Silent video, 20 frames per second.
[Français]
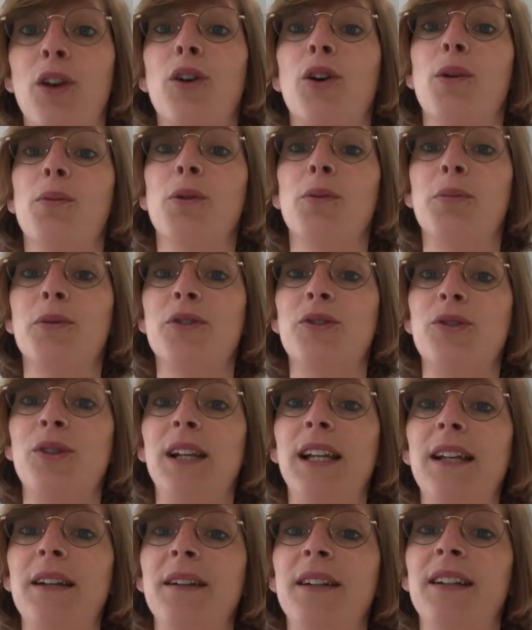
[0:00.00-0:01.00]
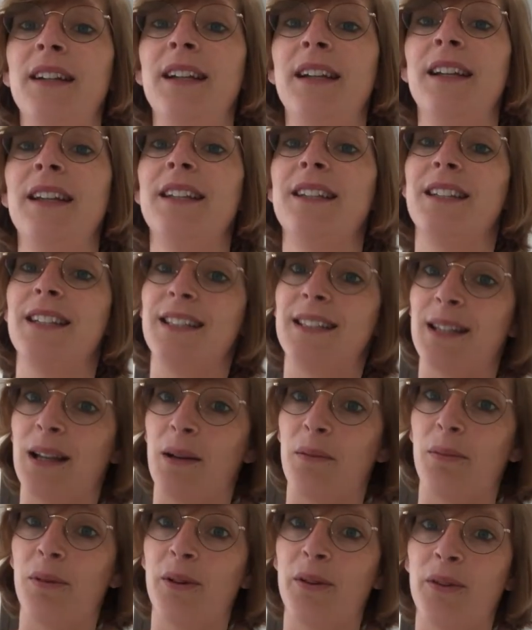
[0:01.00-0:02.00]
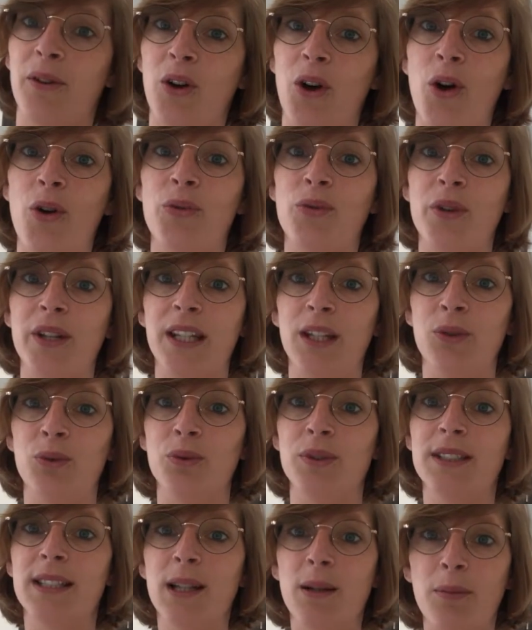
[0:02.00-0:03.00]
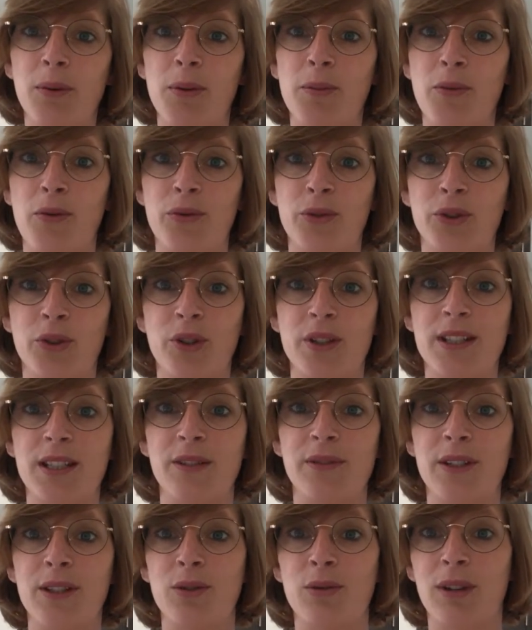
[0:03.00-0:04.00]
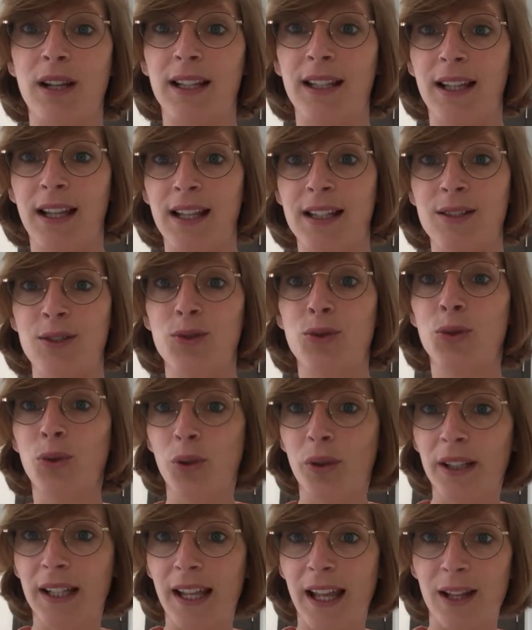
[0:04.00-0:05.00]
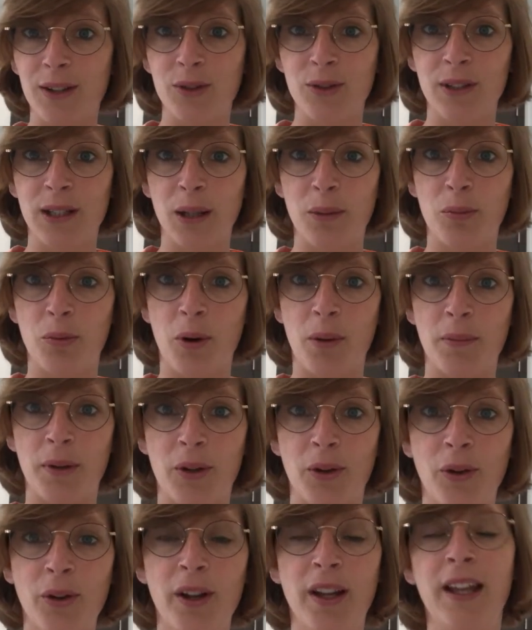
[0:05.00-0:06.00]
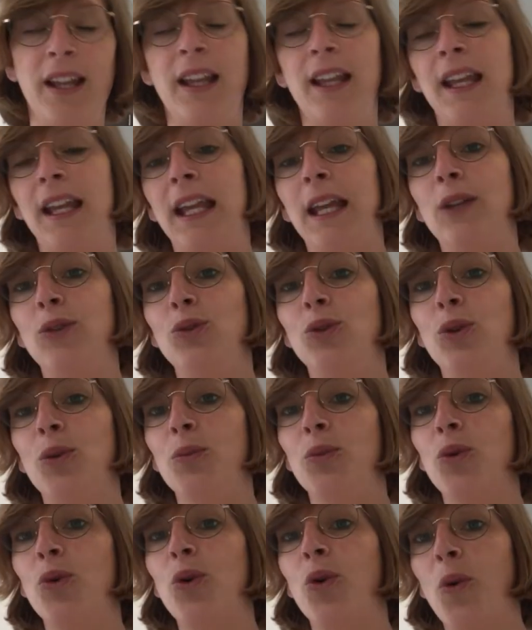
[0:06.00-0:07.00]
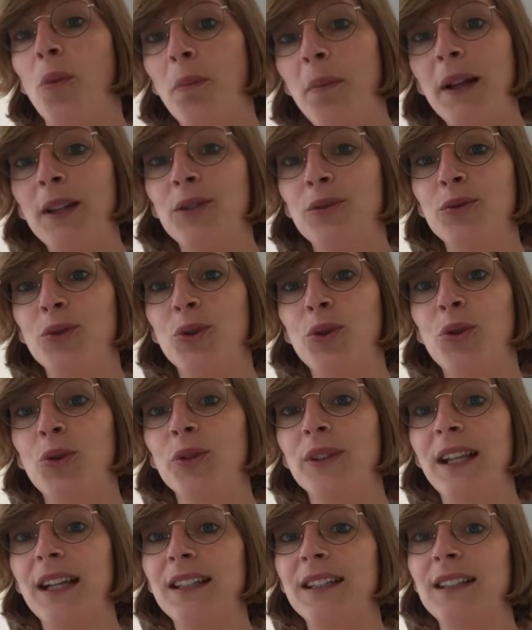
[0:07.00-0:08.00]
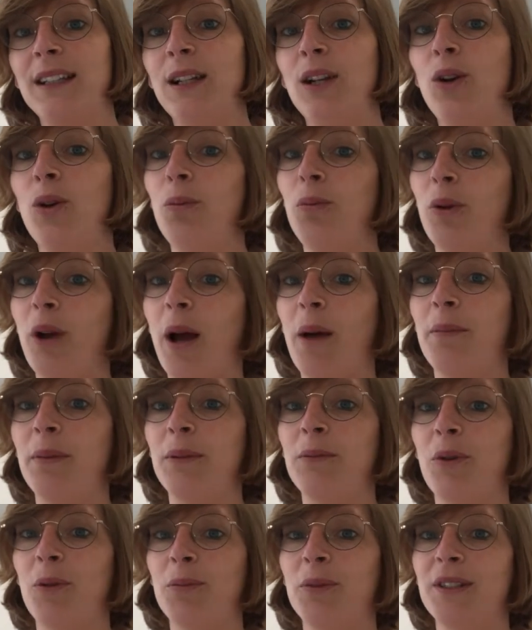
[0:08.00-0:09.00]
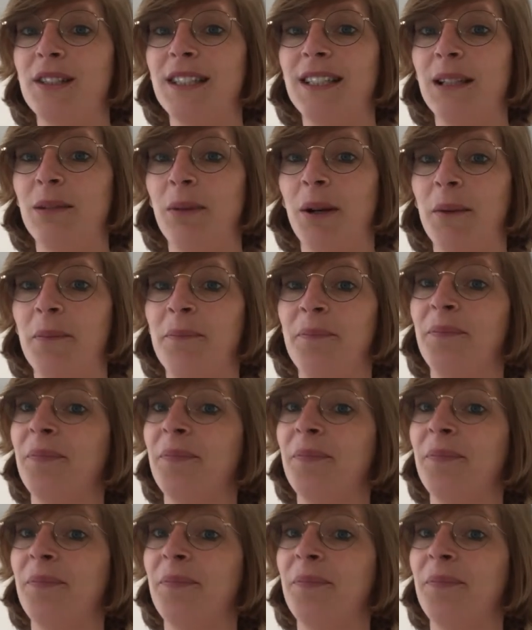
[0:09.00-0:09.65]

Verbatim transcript: Comment postuler C'est simple. Envoyez-nous simplement votre CV sur l'adresse tournéatunique.be et nous ne manquerons pas de vous recontacter le plus rapidement possible.